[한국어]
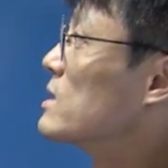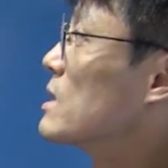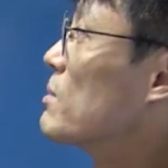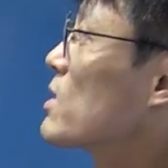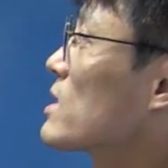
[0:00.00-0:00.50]

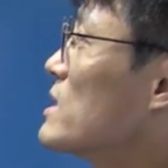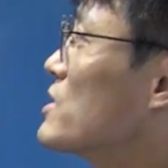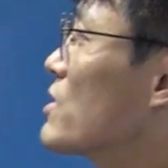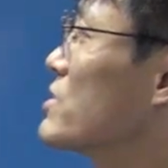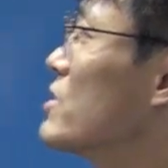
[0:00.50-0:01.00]
자, 법관
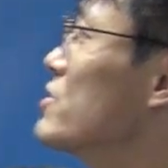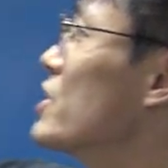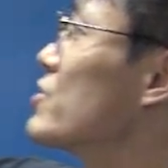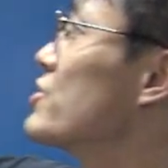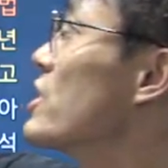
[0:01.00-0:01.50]

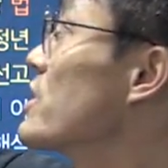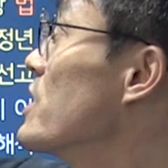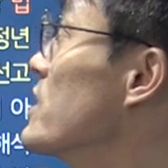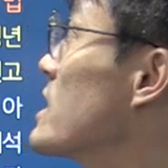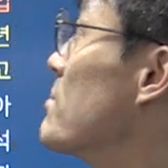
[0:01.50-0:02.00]
정년제
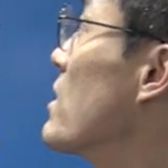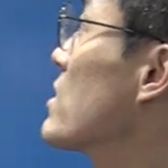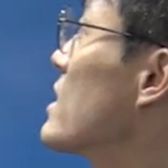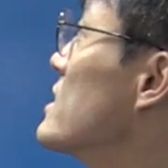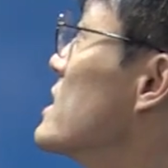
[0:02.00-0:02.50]
규정이 자,
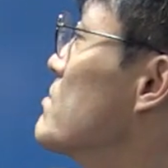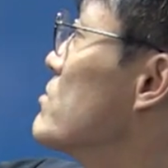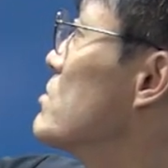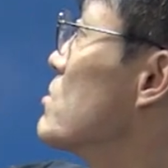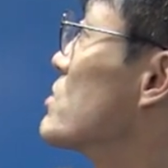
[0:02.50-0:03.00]
법관
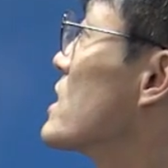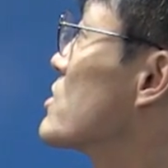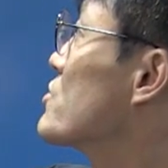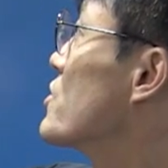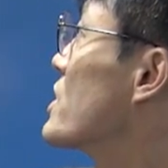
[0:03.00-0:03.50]
신분
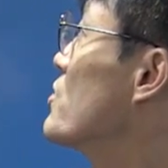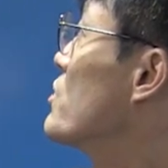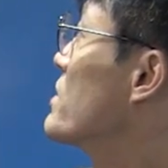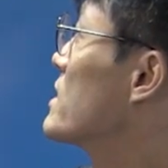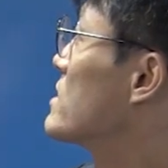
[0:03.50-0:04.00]
보장 규정에
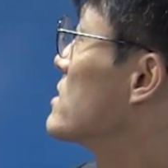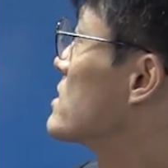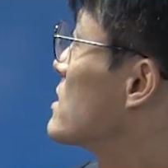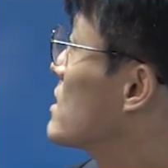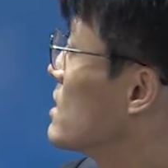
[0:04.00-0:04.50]

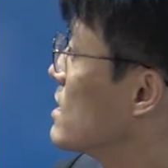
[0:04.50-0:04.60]
위배되는지